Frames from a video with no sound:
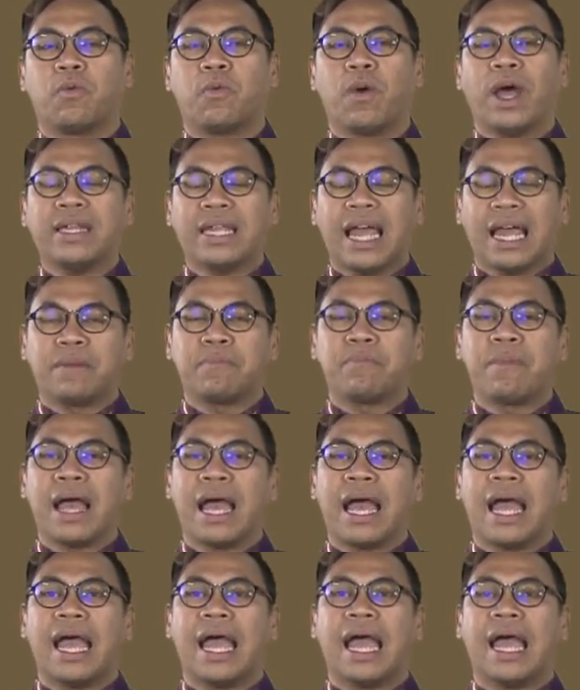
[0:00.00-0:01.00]
วัดถัด
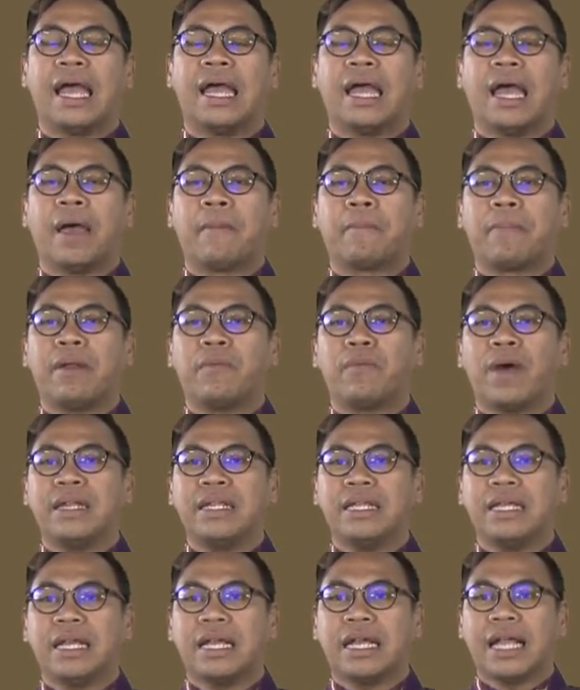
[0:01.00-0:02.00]
มาเป็นวัด
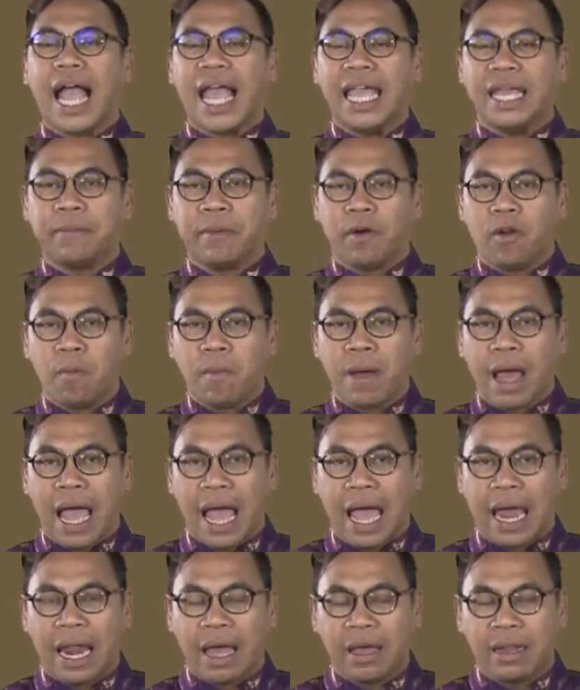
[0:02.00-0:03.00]
ใกล้บรมม
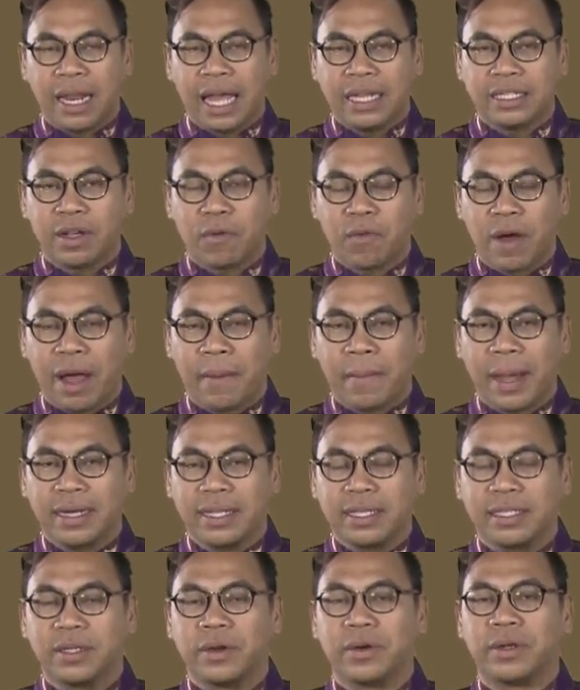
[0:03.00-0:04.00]
หาราชวังมาก
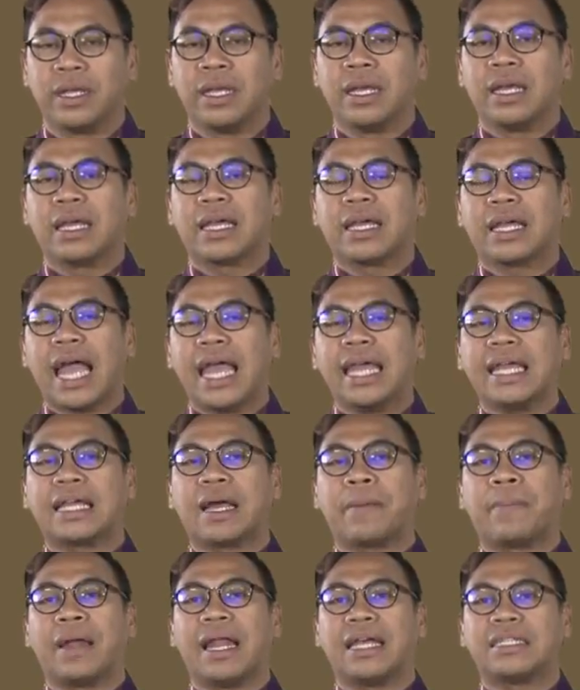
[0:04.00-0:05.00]
ที่สุด ใกล้
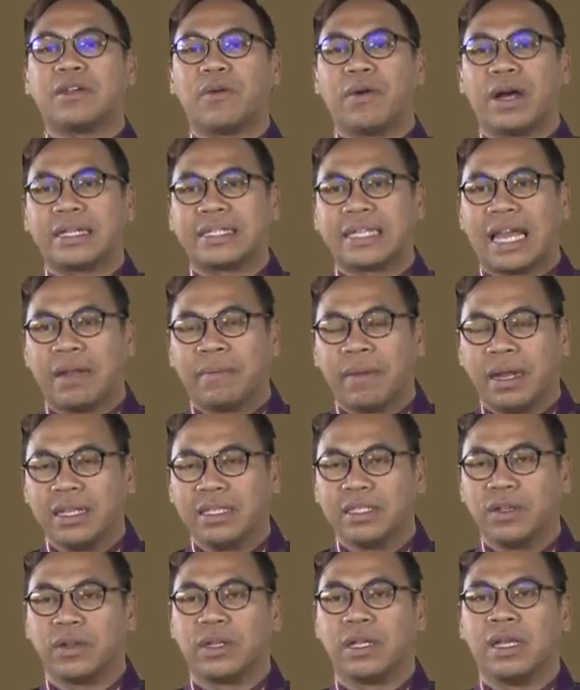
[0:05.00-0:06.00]
กับพระราชวังจันทร์มาก
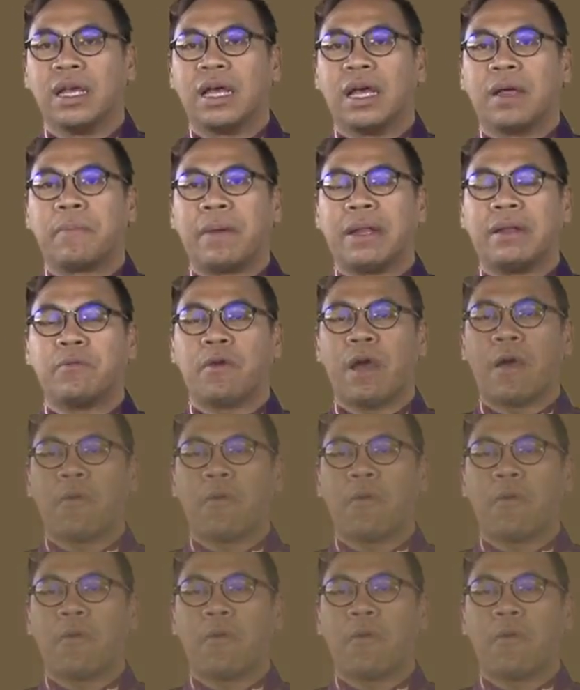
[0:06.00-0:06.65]
ที่สุด เป็น